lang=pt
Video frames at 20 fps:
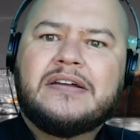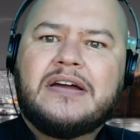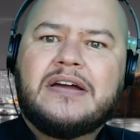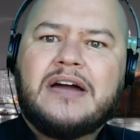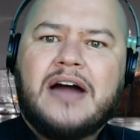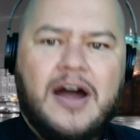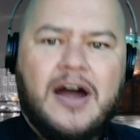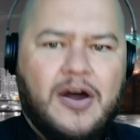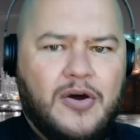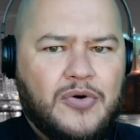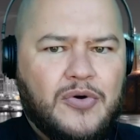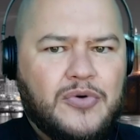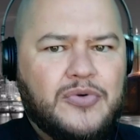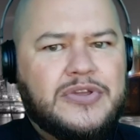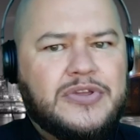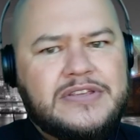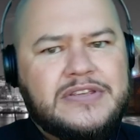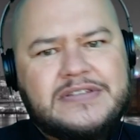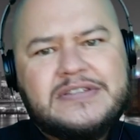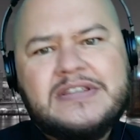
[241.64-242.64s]
ao
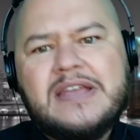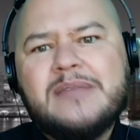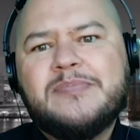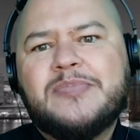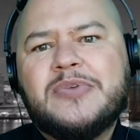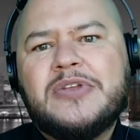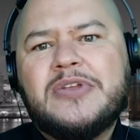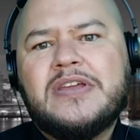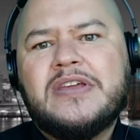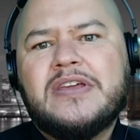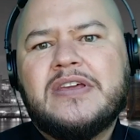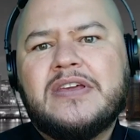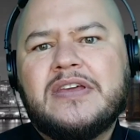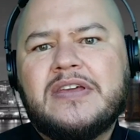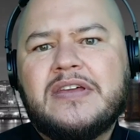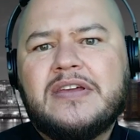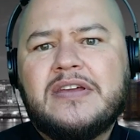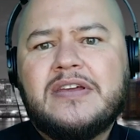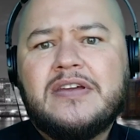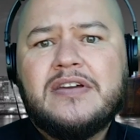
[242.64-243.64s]
que sempre
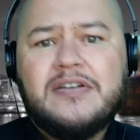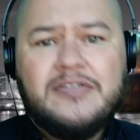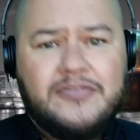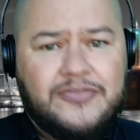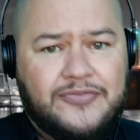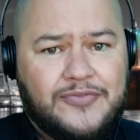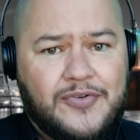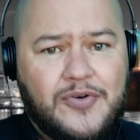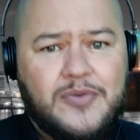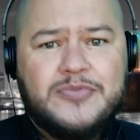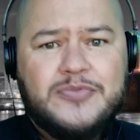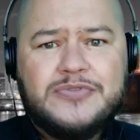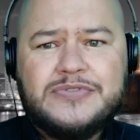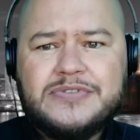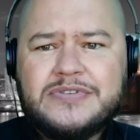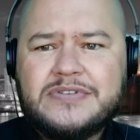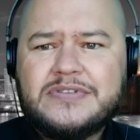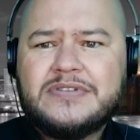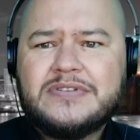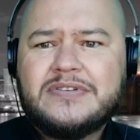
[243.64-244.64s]

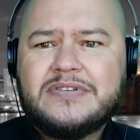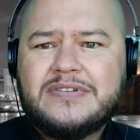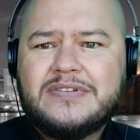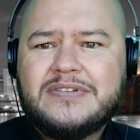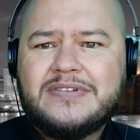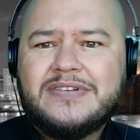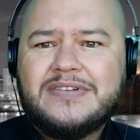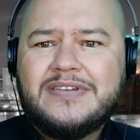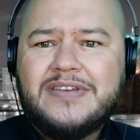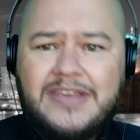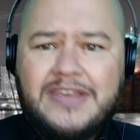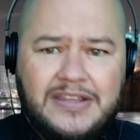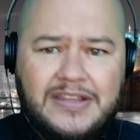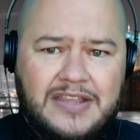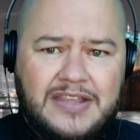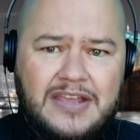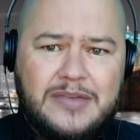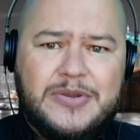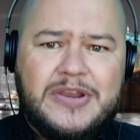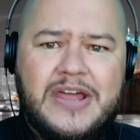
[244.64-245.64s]
fomos e
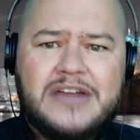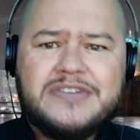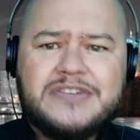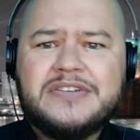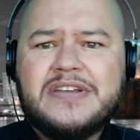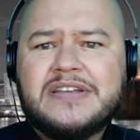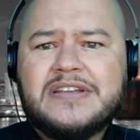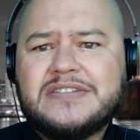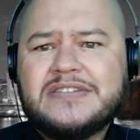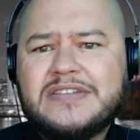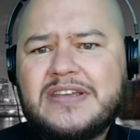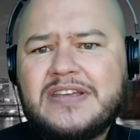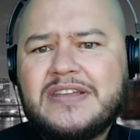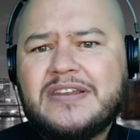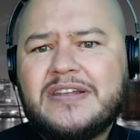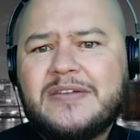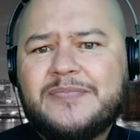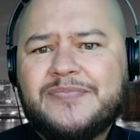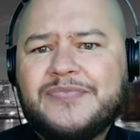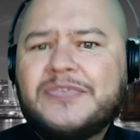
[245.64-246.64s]
terminar de nascer
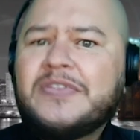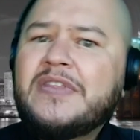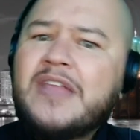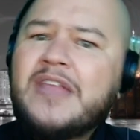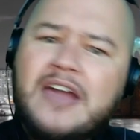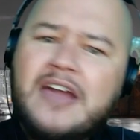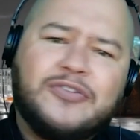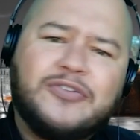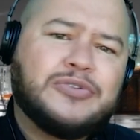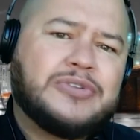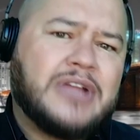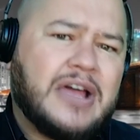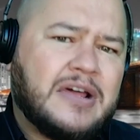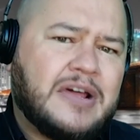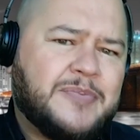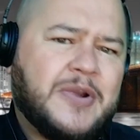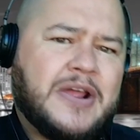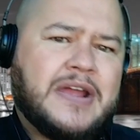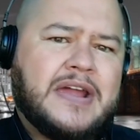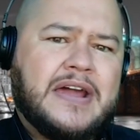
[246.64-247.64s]
é voltar
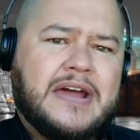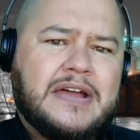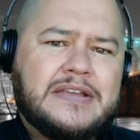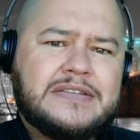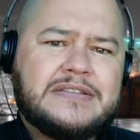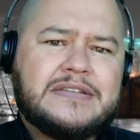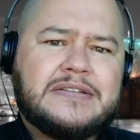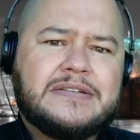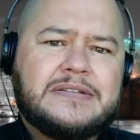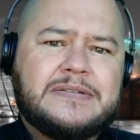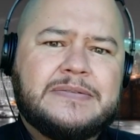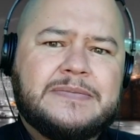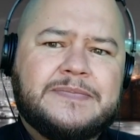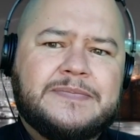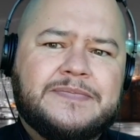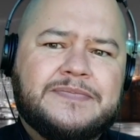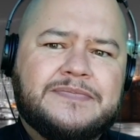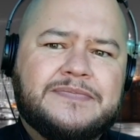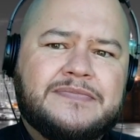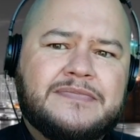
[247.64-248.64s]
para casa.
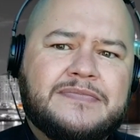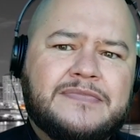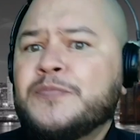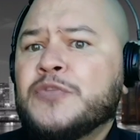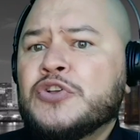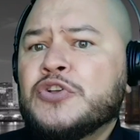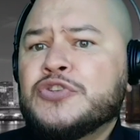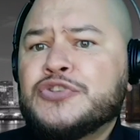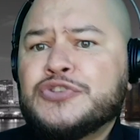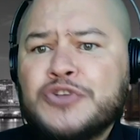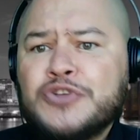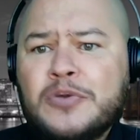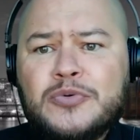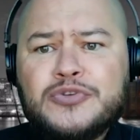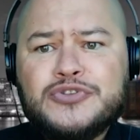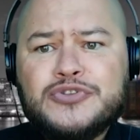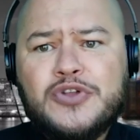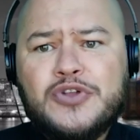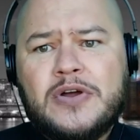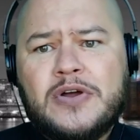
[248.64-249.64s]
Somos
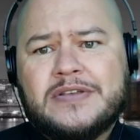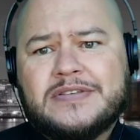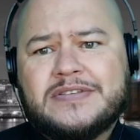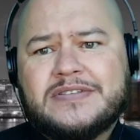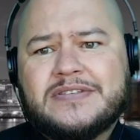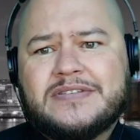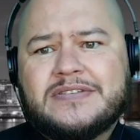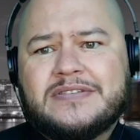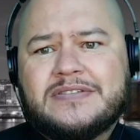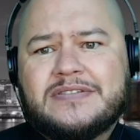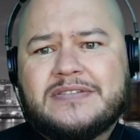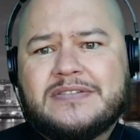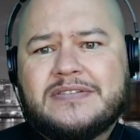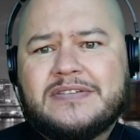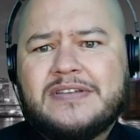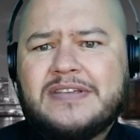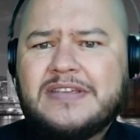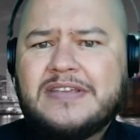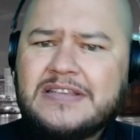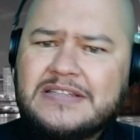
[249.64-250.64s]
nós
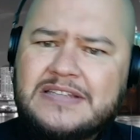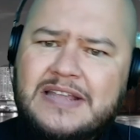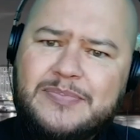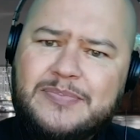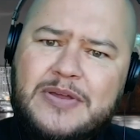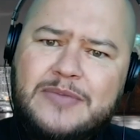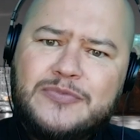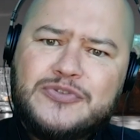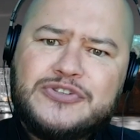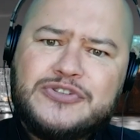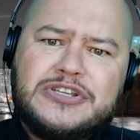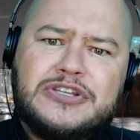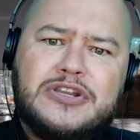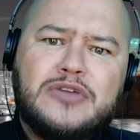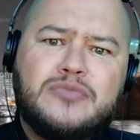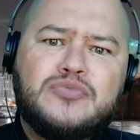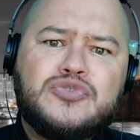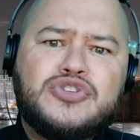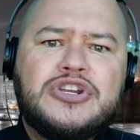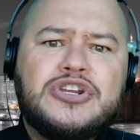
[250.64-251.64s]
que sabemos que
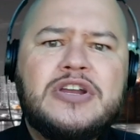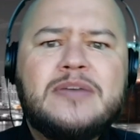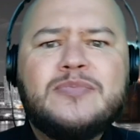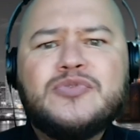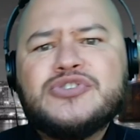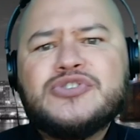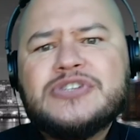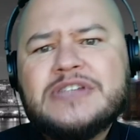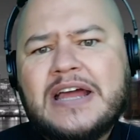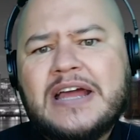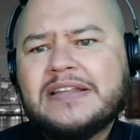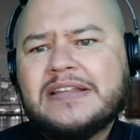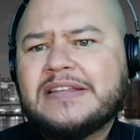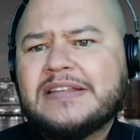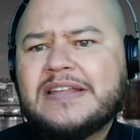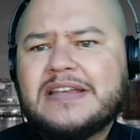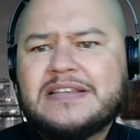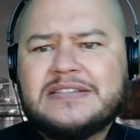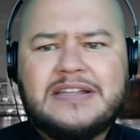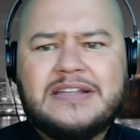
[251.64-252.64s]
não tiramos nada
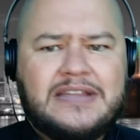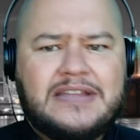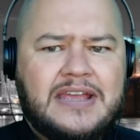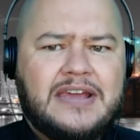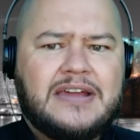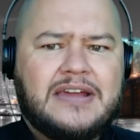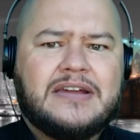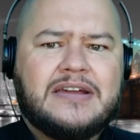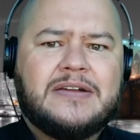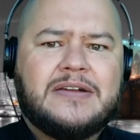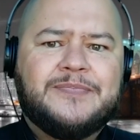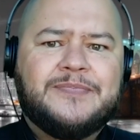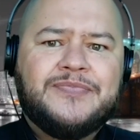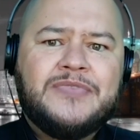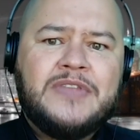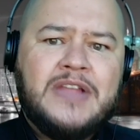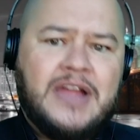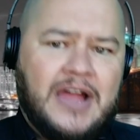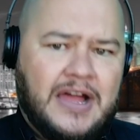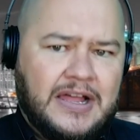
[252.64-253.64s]
desta terra,
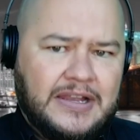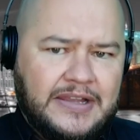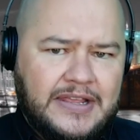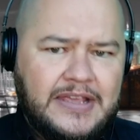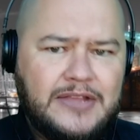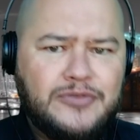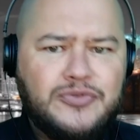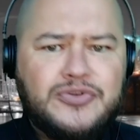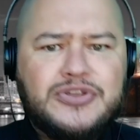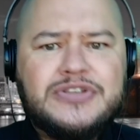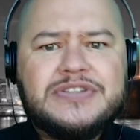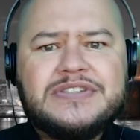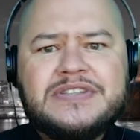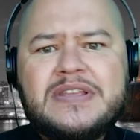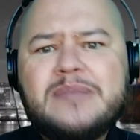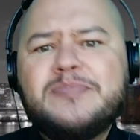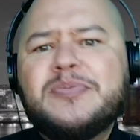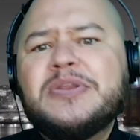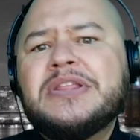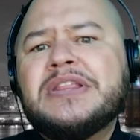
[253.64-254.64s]
além do que
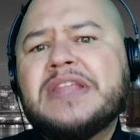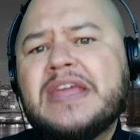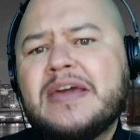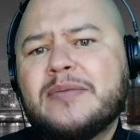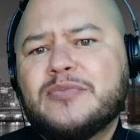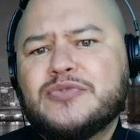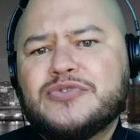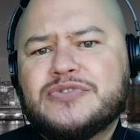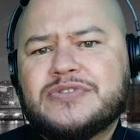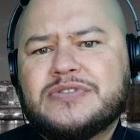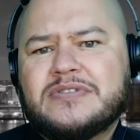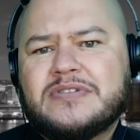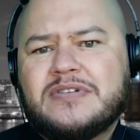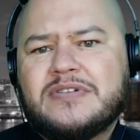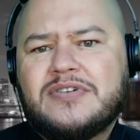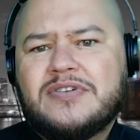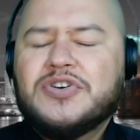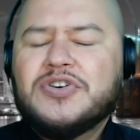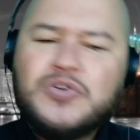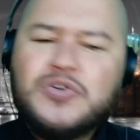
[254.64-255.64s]
sempre demos
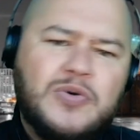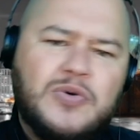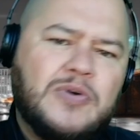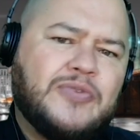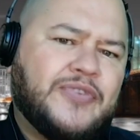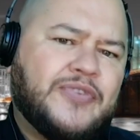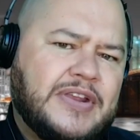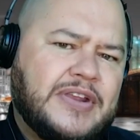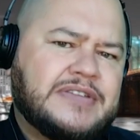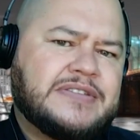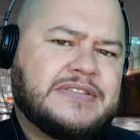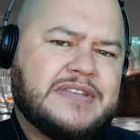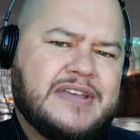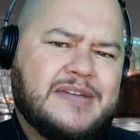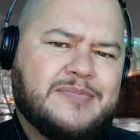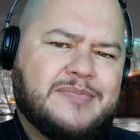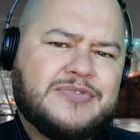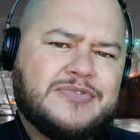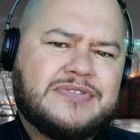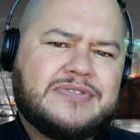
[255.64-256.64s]
ou
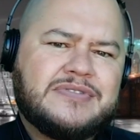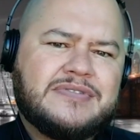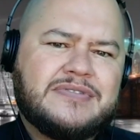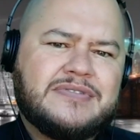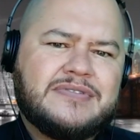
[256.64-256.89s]
oferecemos.